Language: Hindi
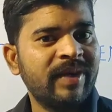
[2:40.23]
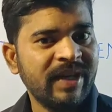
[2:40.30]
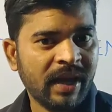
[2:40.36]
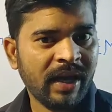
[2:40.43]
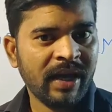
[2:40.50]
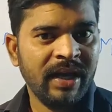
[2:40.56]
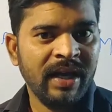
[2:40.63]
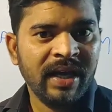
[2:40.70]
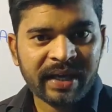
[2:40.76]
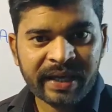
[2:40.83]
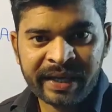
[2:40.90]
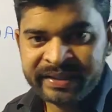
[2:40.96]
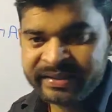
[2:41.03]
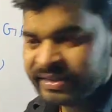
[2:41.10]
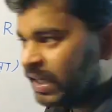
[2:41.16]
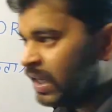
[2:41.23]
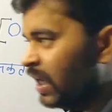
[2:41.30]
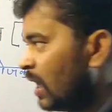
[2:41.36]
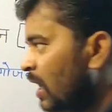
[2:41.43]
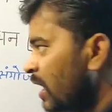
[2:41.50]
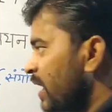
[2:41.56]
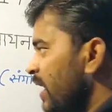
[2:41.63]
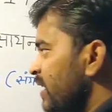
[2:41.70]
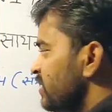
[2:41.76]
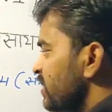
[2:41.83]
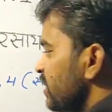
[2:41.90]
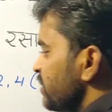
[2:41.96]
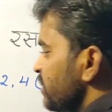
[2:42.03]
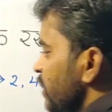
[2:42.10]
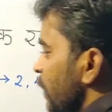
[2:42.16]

ठीक है कैसे कैसे